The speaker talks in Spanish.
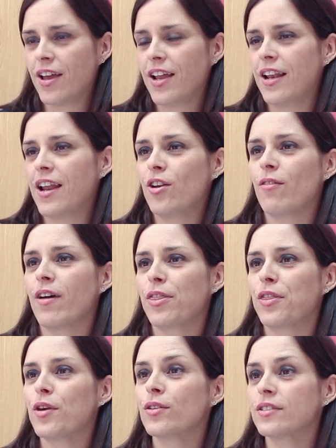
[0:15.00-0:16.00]
La
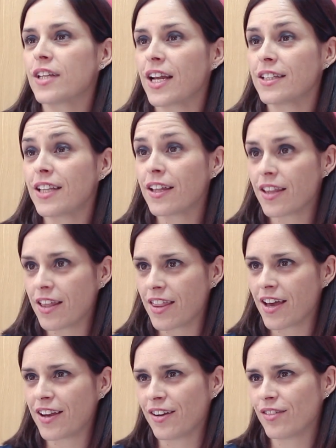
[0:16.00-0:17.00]
innovación trata de
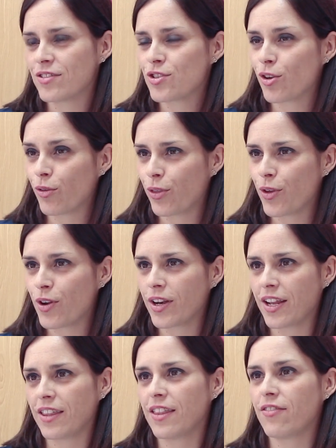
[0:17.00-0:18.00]
dar
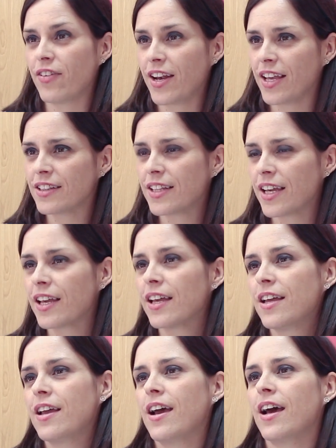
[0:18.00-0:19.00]
soluciones diferentes
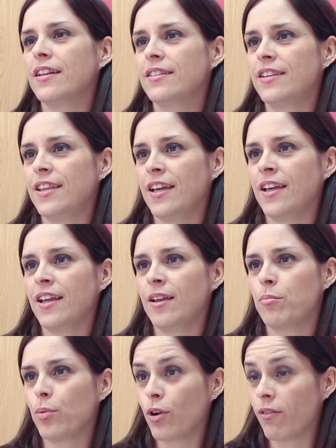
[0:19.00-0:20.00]

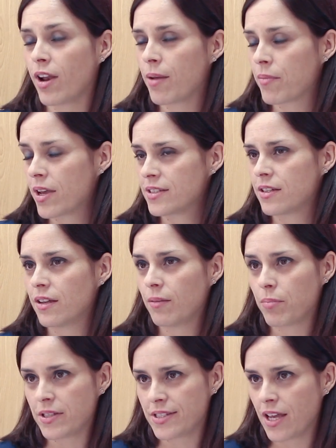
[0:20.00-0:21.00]
ante problemas
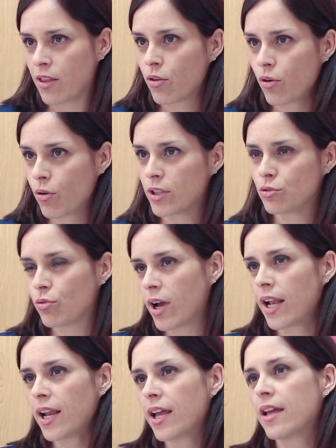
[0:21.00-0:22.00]
pasados o
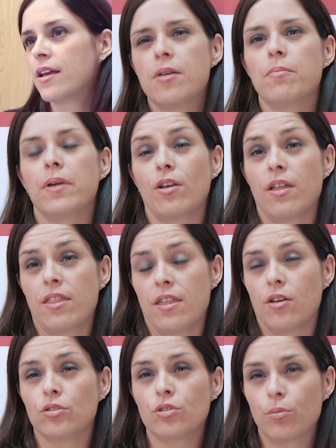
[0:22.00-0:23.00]
actuales, pero
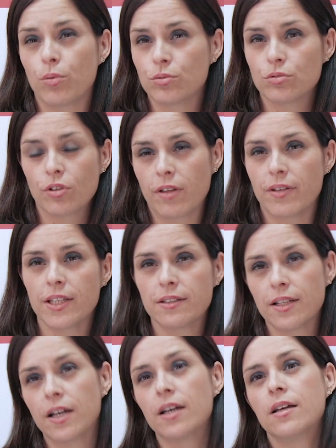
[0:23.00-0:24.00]
desde otro punto de
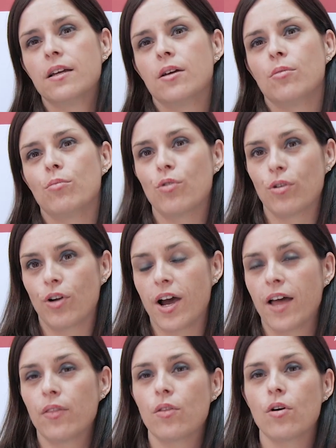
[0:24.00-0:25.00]
vista,
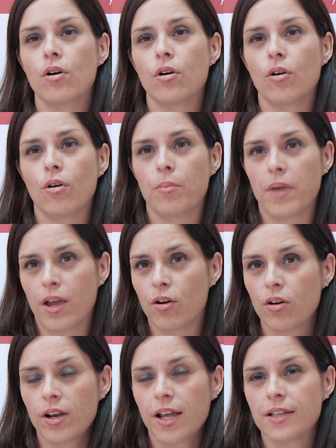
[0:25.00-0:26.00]
buscando
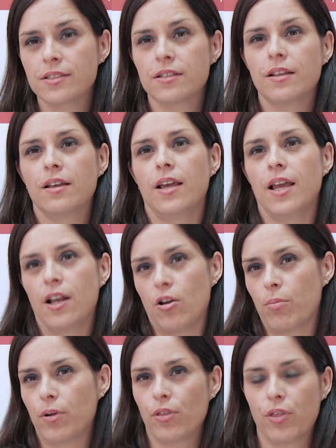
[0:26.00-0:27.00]
mejoras en
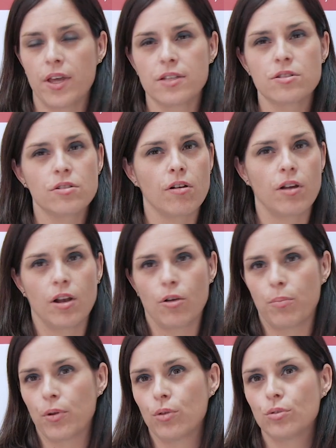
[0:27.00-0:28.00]
los procesos, en
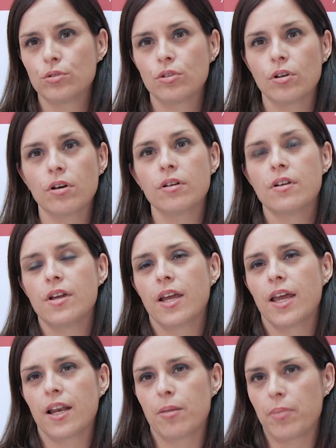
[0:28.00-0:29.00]
los productos
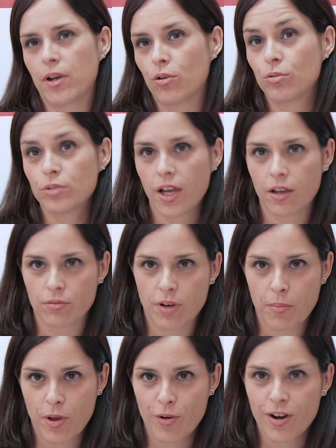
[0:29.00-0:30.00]
que repercutan en
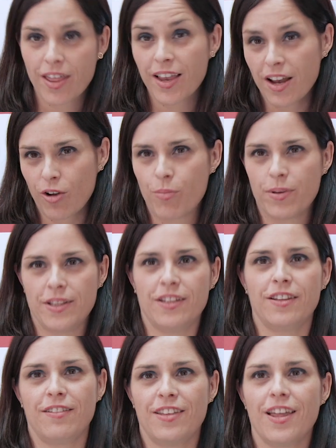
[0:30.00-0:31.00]
una mejora de la
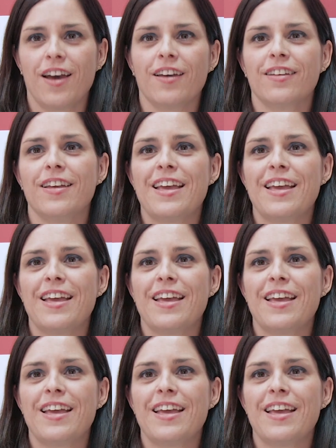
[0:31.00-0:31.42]
competitividad.